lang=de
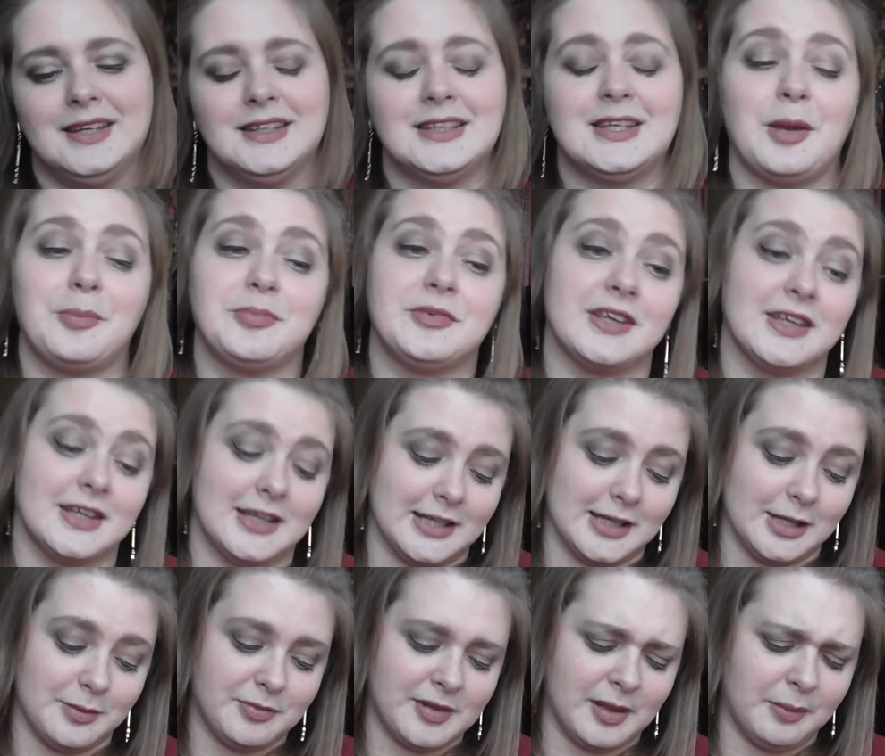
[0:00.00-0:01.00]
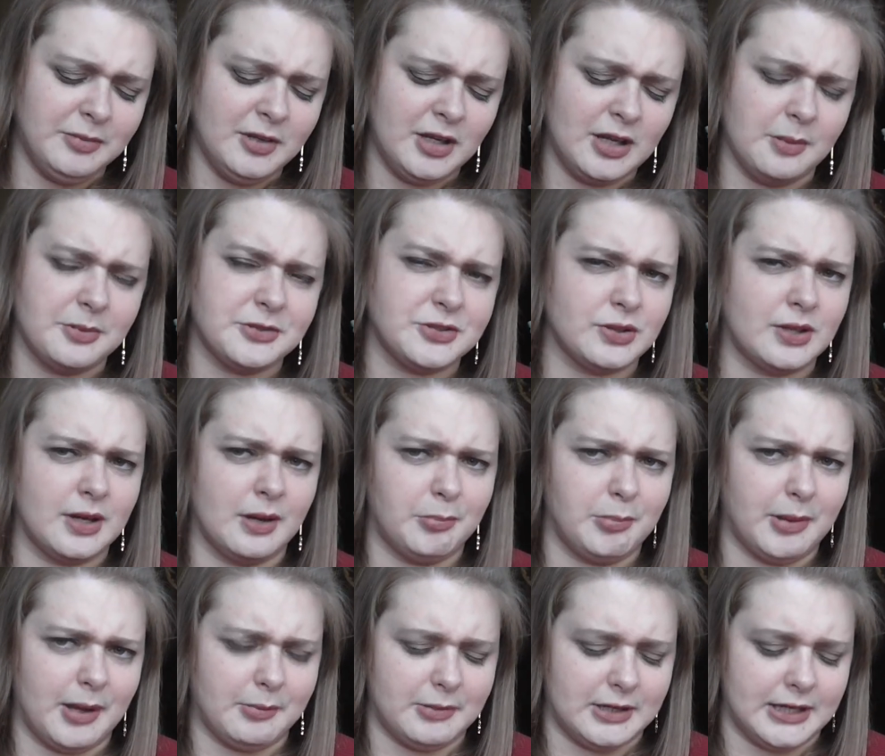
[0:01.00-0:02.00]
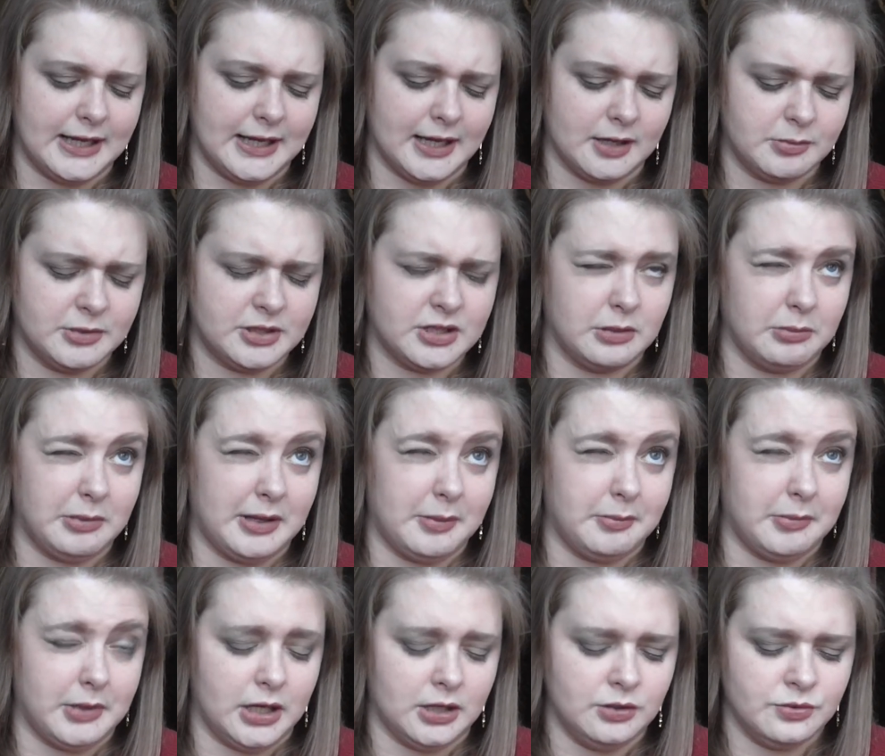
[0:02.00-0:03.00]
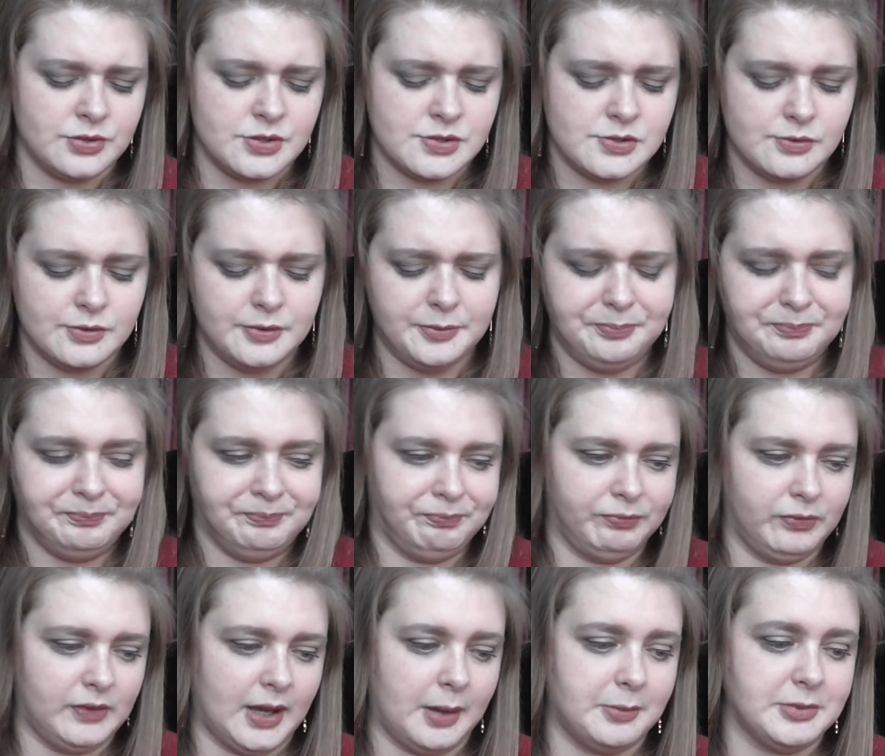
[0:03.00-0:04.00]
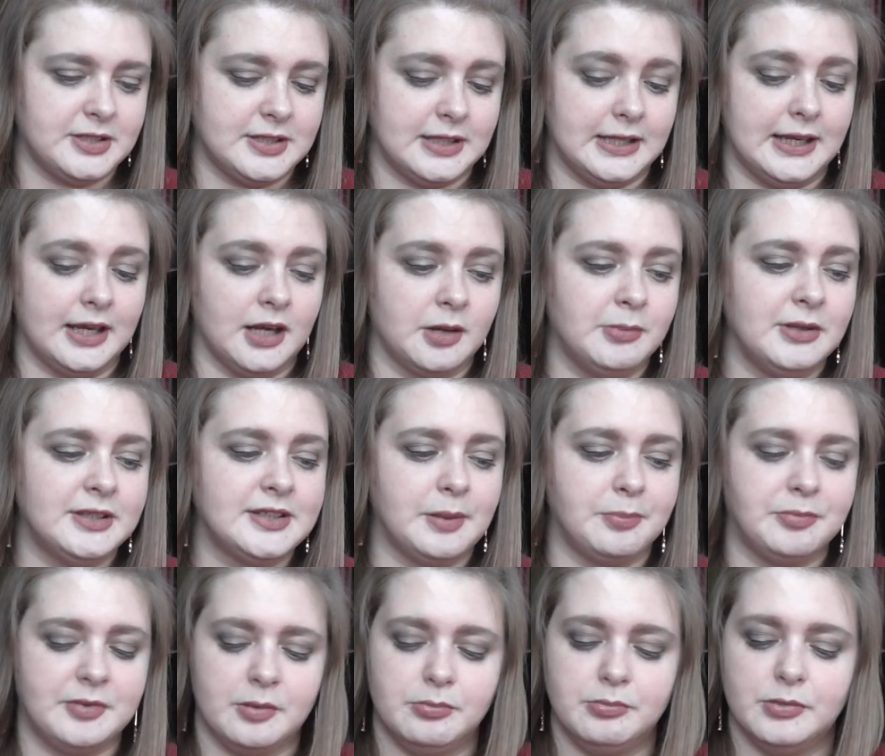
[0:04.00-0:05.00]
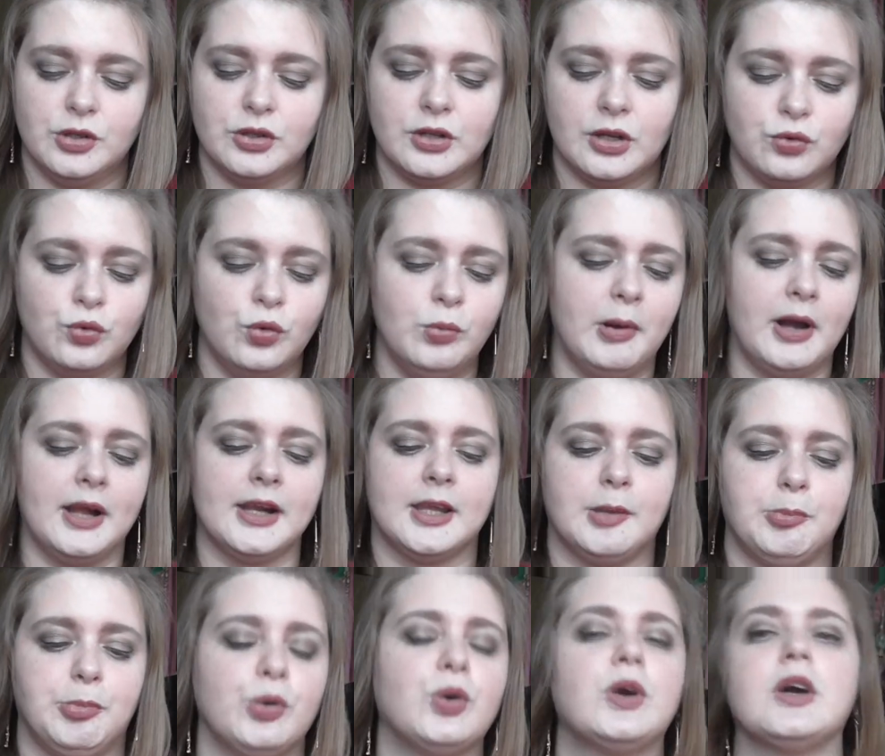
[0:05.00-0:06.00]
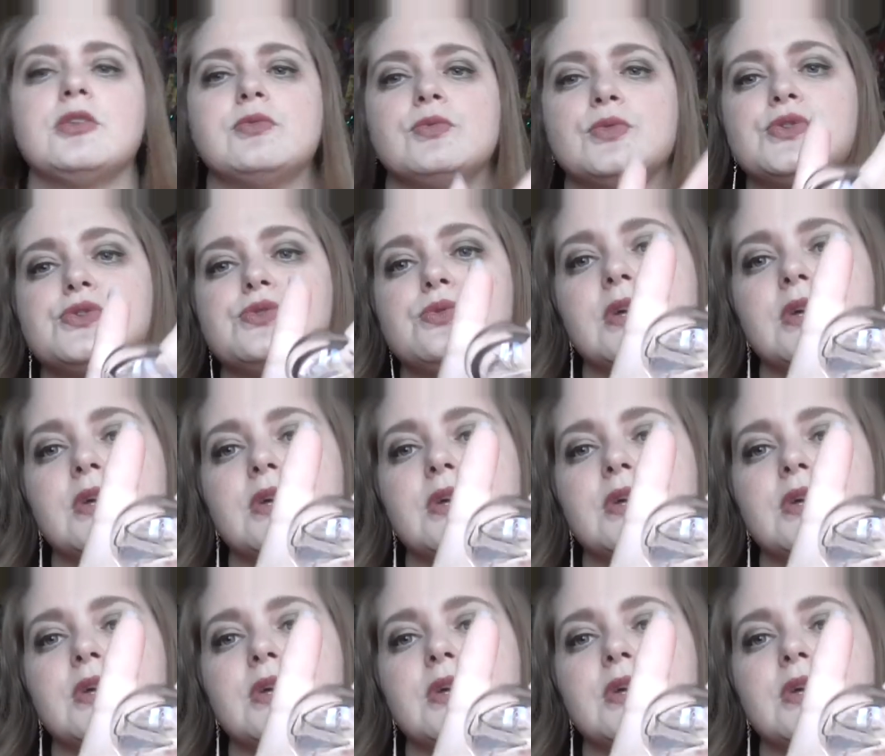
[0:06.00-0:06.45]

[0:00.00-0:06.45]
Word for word: Ich habe den geliebt. Ich habe den, glaube ich, sogar ein paar Mal leer gemacht. Ich glaube, einmal oder so habe ich den leer gemacht. Ich habe den mir dann überall gebunkert, wo es